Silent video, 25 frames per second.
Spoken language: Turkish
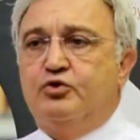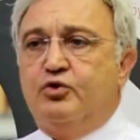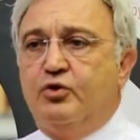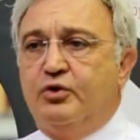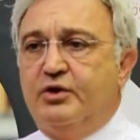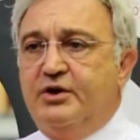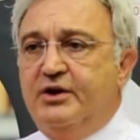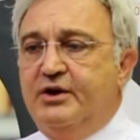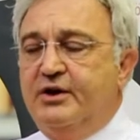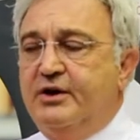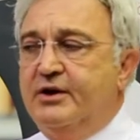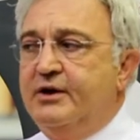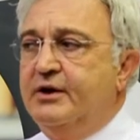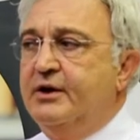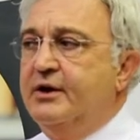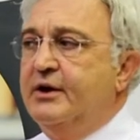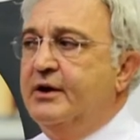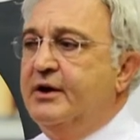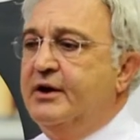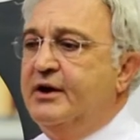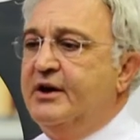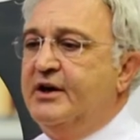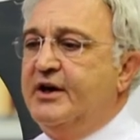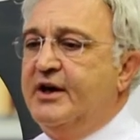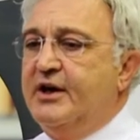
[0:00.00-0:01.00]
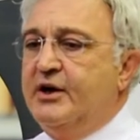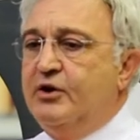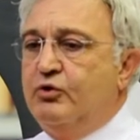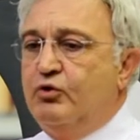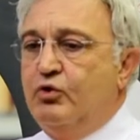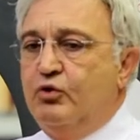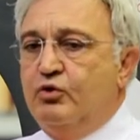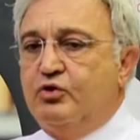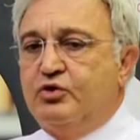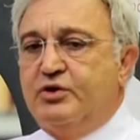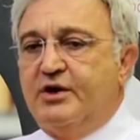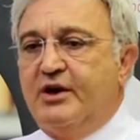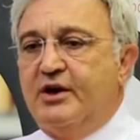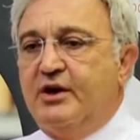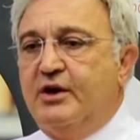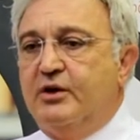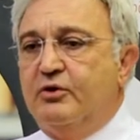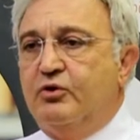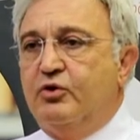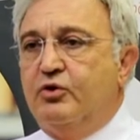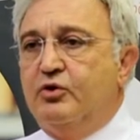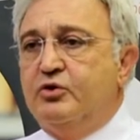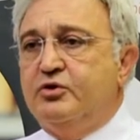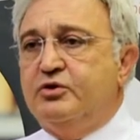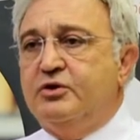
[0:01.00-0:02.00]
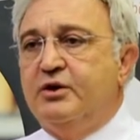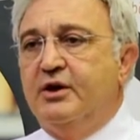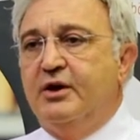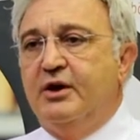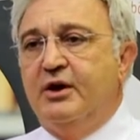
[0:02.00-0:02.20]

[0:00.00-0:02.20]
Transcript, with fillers: çok iyi e, geri dönüşler alıyoruz.